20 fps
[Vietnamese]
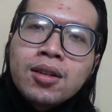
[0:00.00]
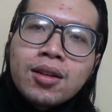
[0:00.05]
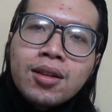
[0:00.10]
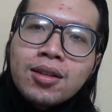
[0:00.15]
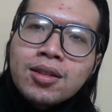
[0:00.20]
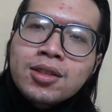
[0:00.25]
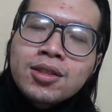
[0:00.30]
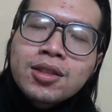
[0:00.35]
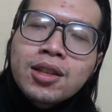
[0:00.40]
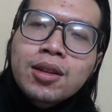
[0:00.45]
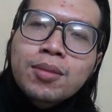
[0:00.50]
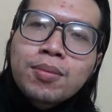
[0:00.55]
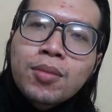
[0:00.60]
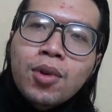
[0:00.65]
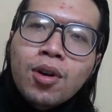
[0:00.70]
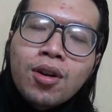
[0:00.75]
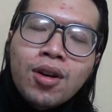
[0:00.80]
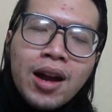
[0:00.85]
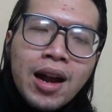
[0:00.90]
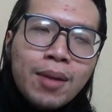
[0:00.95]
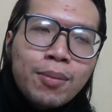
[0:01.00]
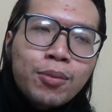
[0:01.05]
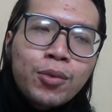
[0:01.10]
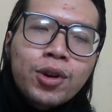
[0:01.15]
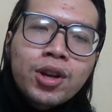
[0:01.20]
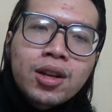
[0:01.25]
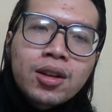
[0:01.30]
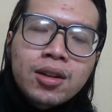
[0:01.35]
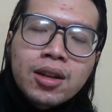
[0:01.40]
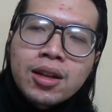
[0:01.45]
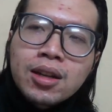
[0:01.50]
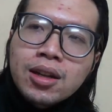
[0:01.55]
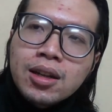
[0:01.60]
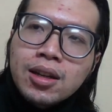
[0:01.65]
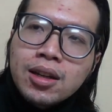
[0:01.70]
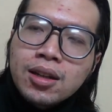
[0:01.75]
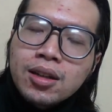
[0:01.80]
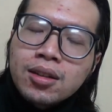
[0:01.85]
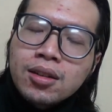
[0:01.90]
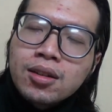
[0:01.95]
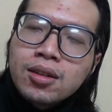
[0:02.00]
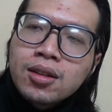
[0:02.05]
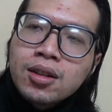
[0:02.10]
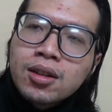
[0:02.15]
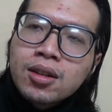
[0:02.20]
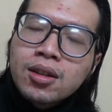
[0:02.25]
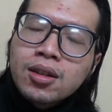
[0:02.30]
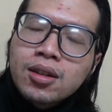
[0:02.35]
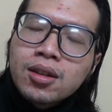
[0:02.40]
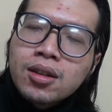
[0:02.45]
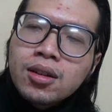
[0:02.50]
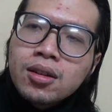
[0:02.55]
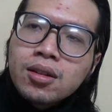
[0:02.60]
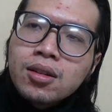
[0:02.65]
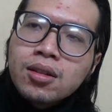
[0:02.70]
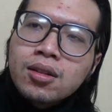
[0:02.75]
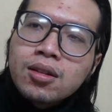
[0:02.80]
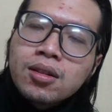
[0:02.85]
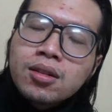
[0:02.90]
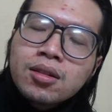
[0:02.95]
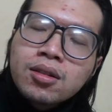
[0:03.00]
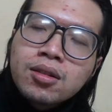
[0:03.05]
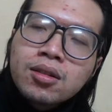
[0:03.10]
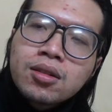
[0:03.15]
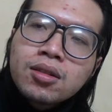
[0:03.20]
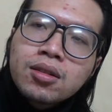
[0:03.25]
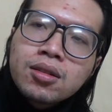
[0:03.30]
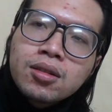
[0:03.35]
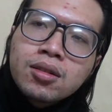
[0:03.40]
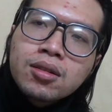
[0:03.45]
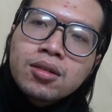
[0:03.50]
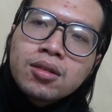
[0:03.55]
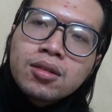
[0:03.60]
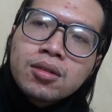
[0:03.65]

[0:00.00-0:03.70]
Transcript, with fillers: uh, Stickmore Hybrid hay là uh,